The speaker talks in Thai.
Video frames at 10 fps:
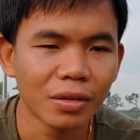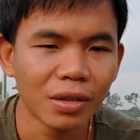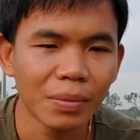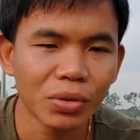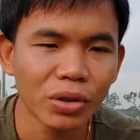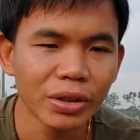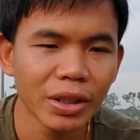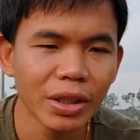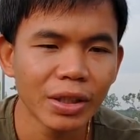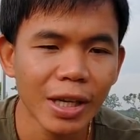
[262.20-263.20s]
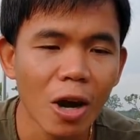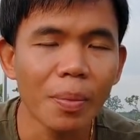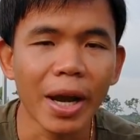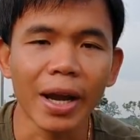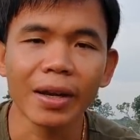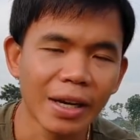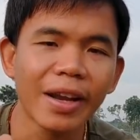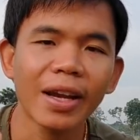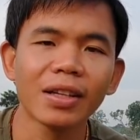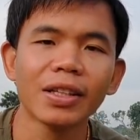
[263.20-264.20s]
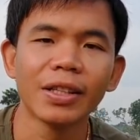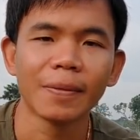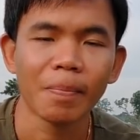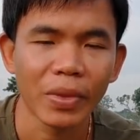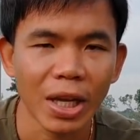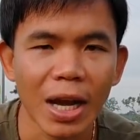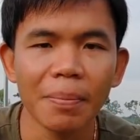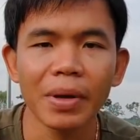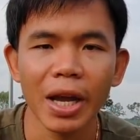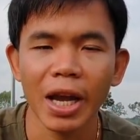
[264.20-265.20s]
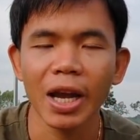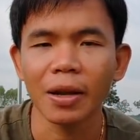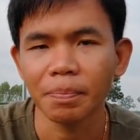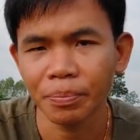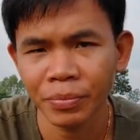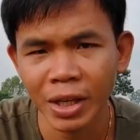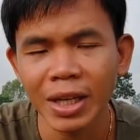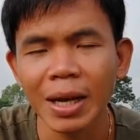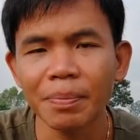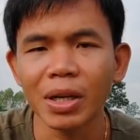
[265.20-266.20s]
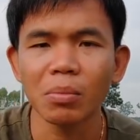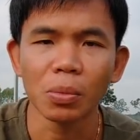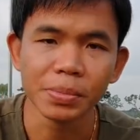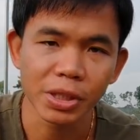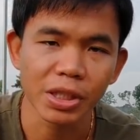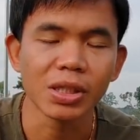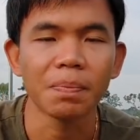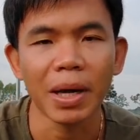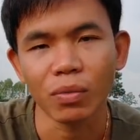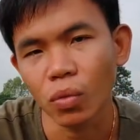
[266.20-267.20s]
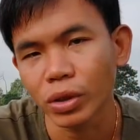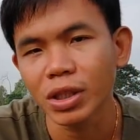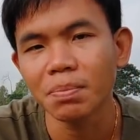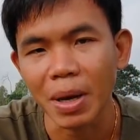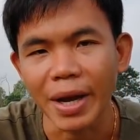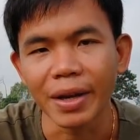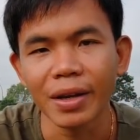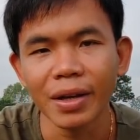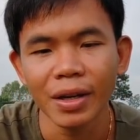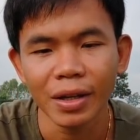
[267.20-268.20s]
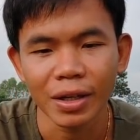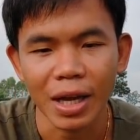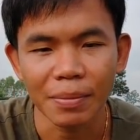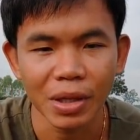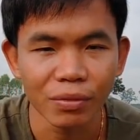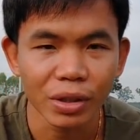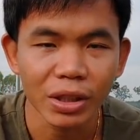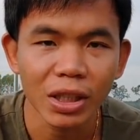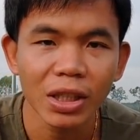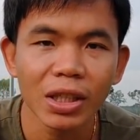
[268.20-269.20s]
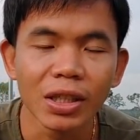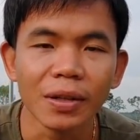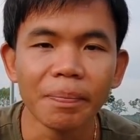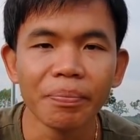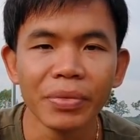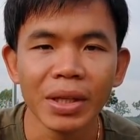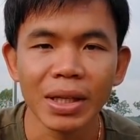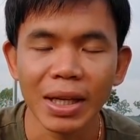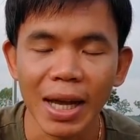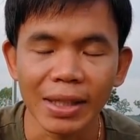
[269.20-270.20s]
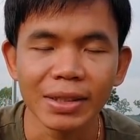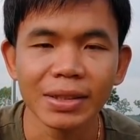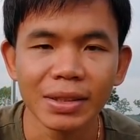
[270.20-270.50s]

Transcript: เริ่มต้นที่ 9 แผง อย่างแรกเลยนะครับ แอร์แนะนำเป็นระบบ 48 โวลต์ขึ้นไปนะครับ อินเวอร์เตอร์ขนาด